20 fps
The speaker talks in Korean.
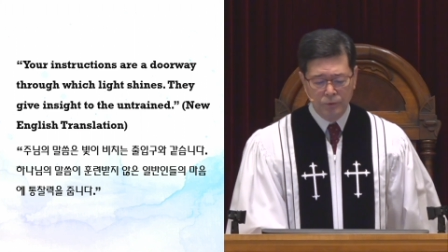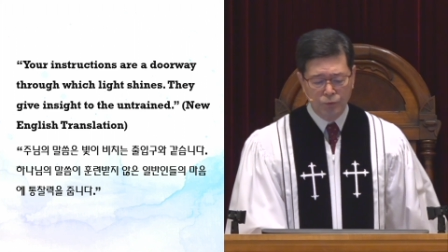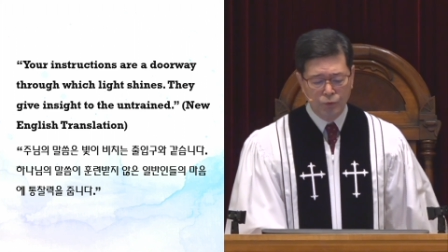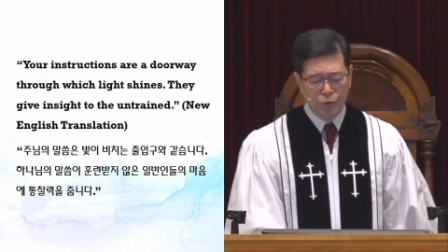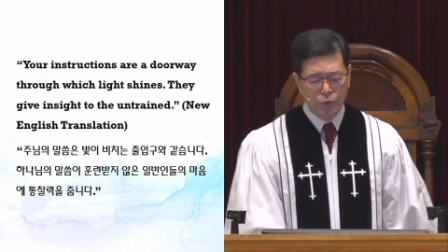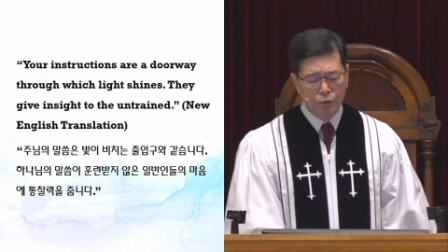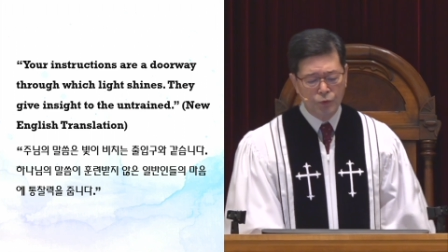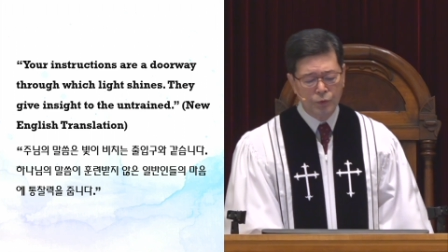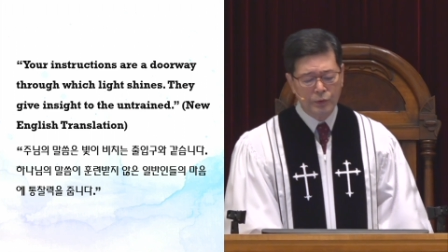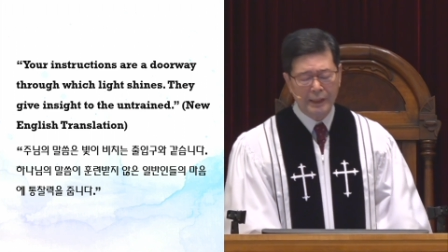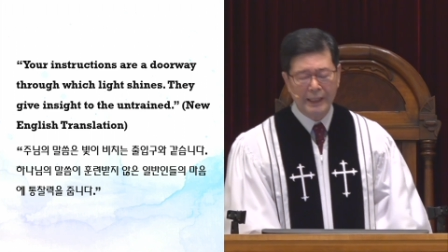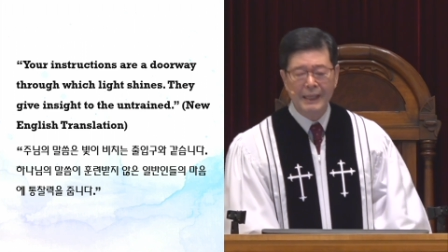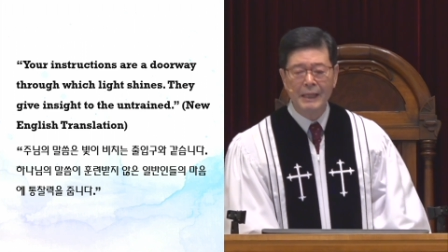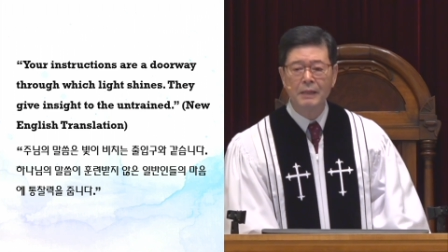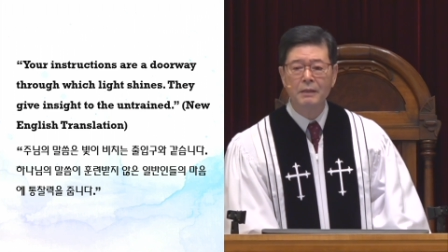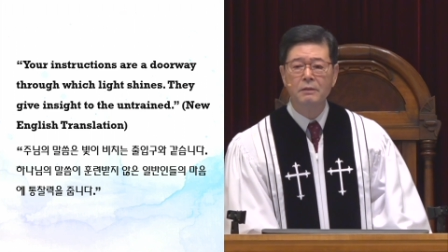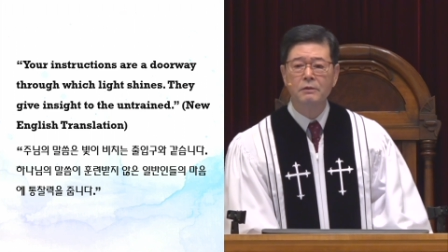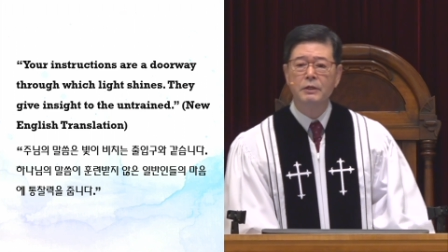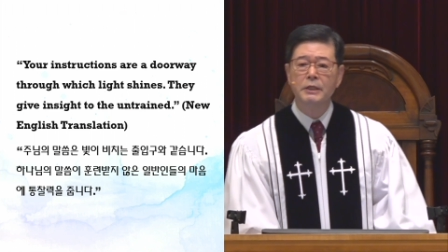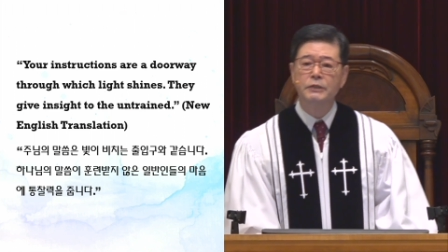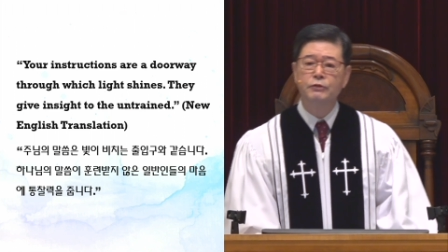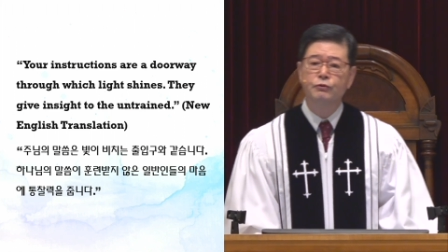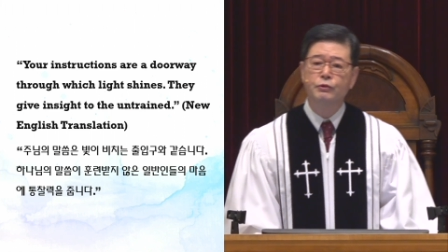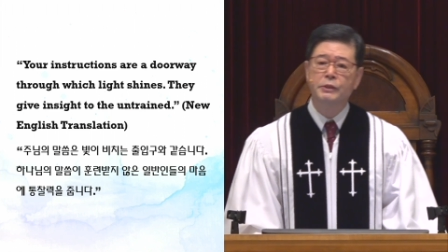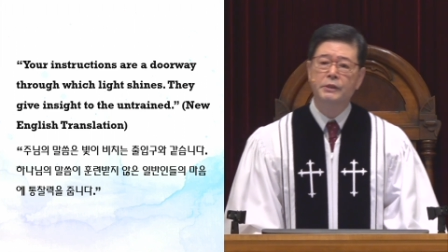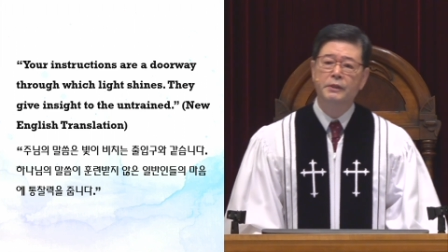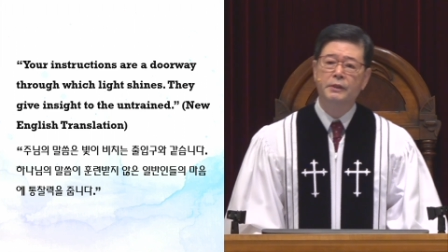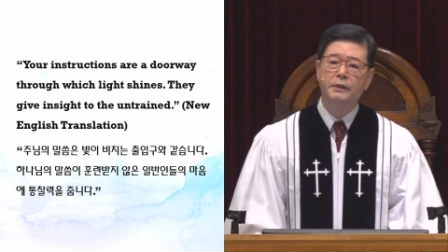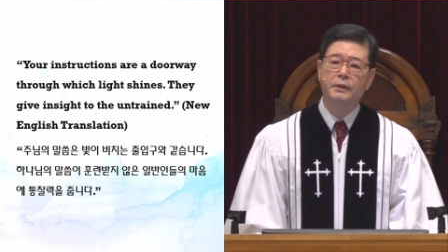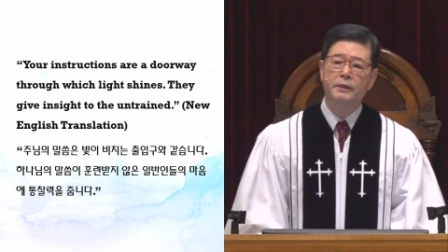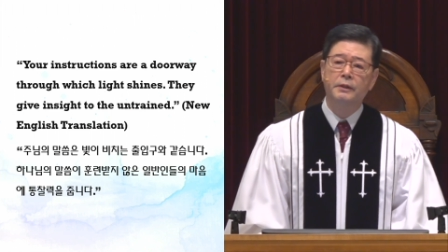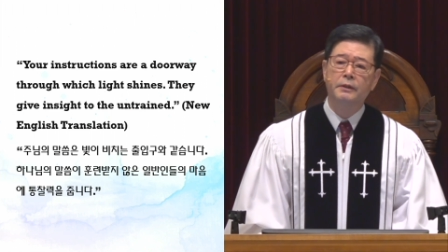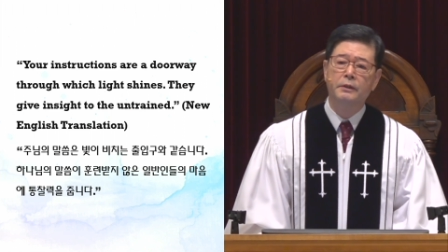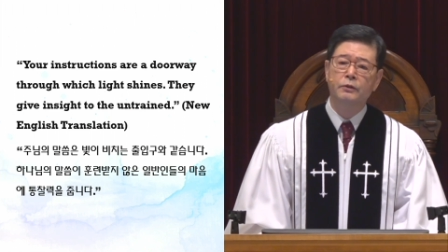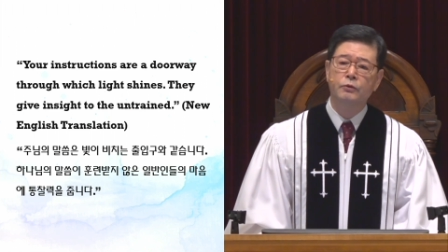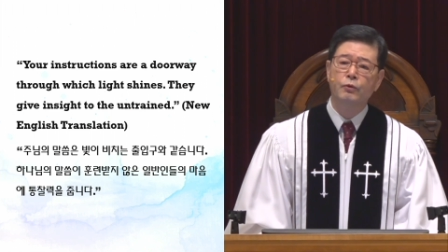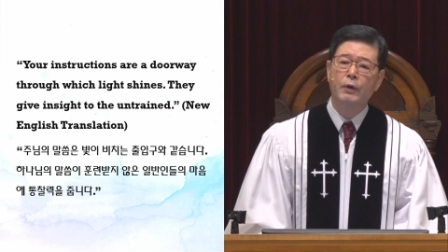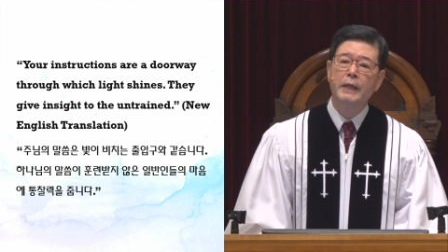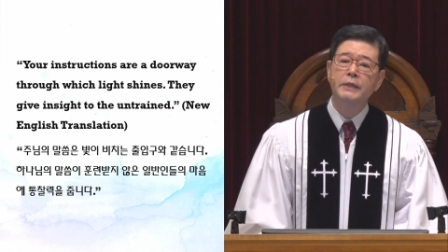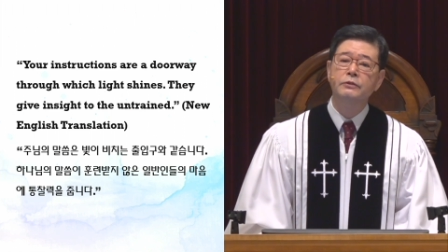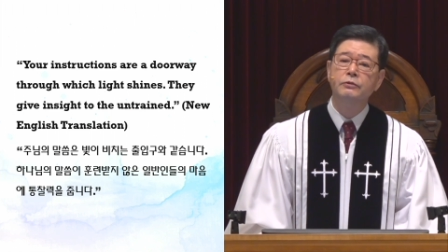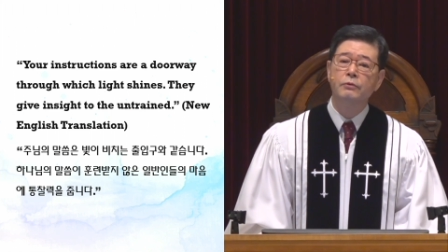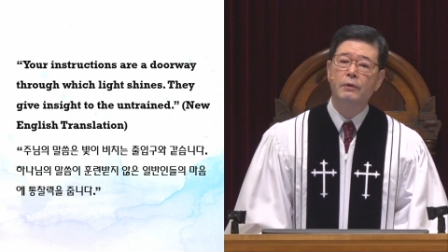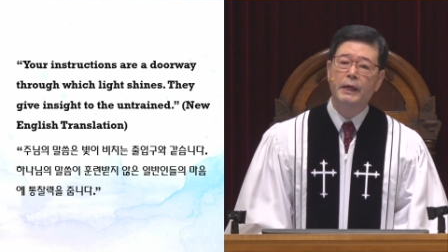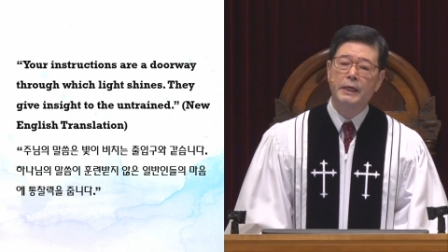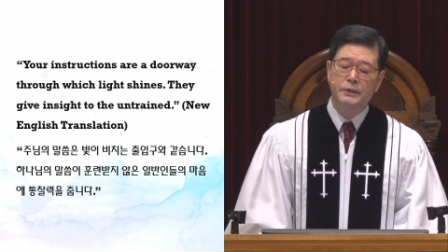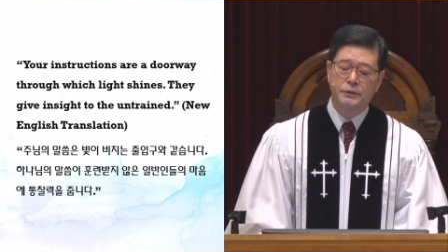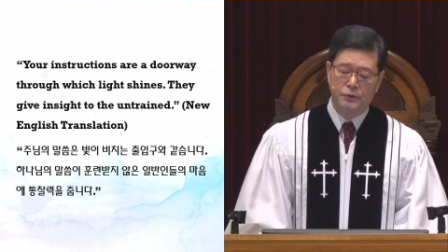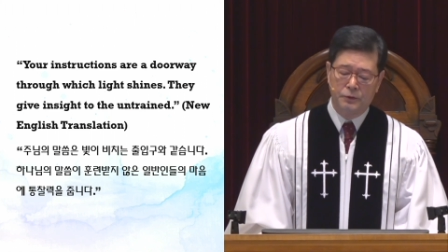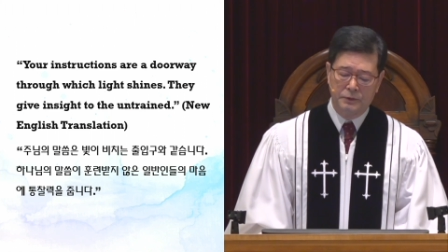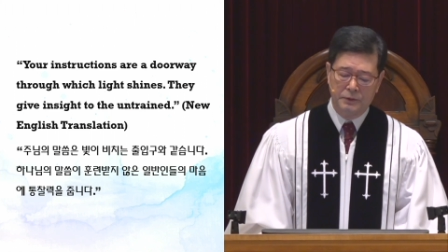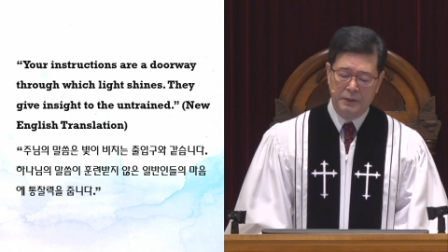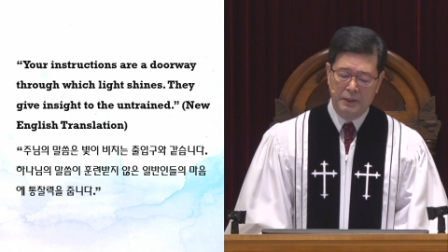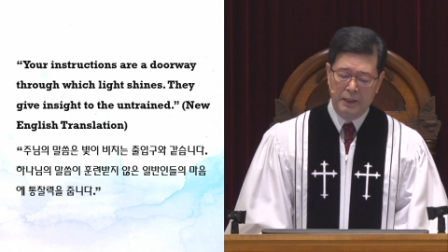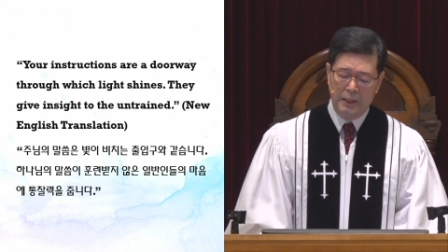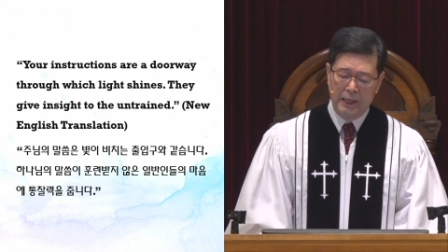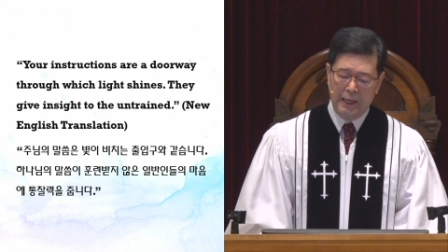New English Translation